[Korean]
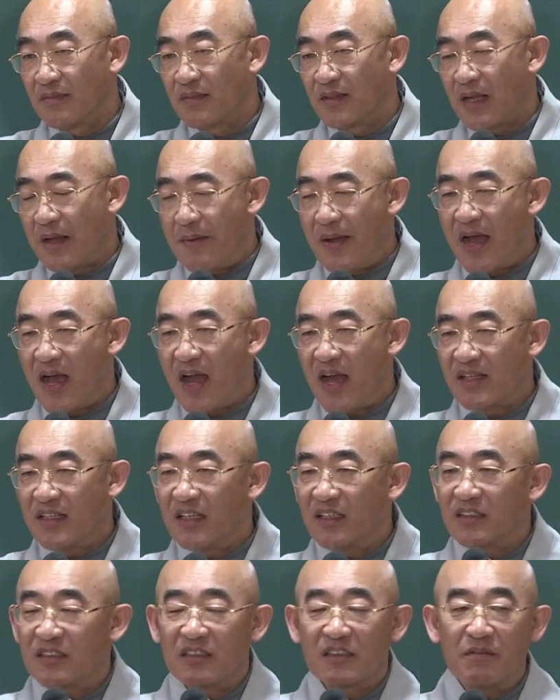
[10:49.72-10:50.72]
가만히
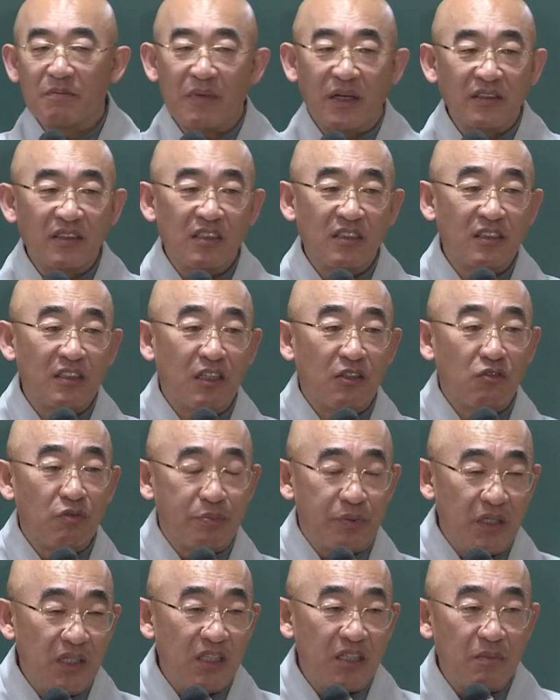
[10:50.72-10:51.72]
앉아서 만들지 않고
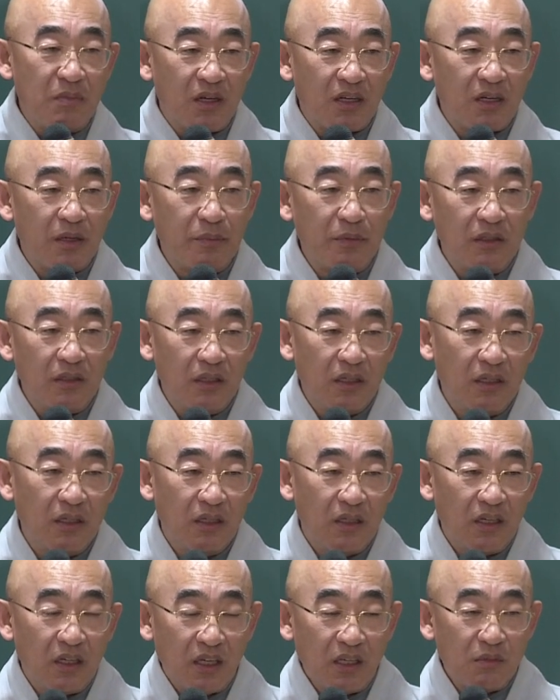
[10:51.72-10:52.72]
빌기만 하면
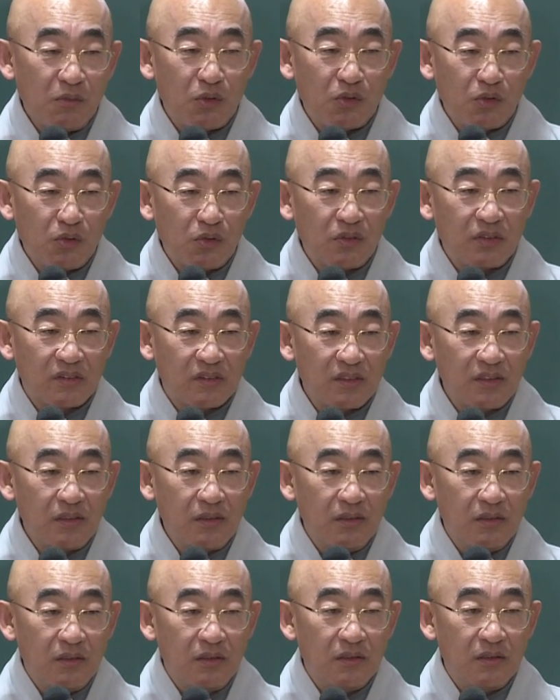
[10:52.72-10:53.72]
행복이
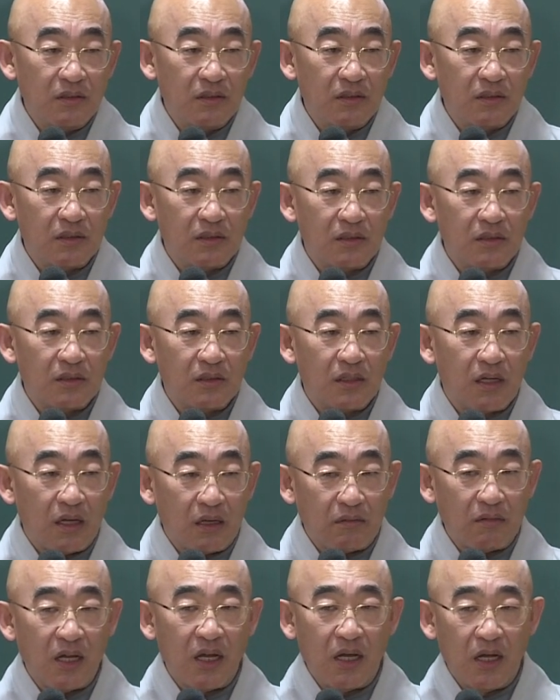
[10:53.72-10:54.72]
오겠어요?
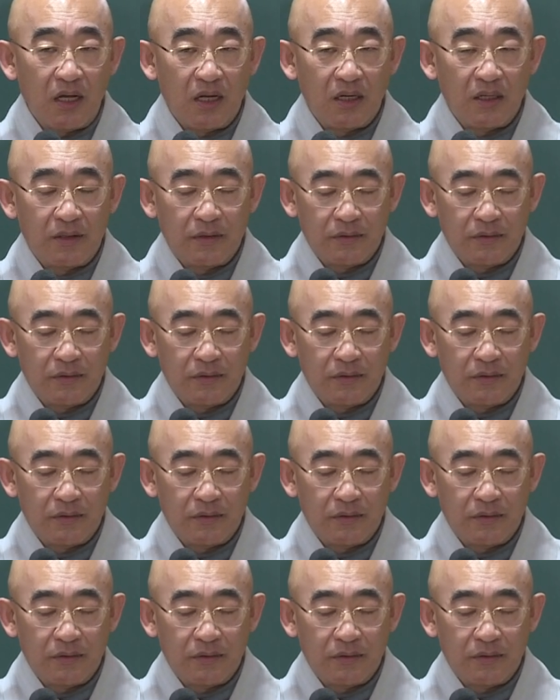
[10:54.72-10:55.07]
안 와.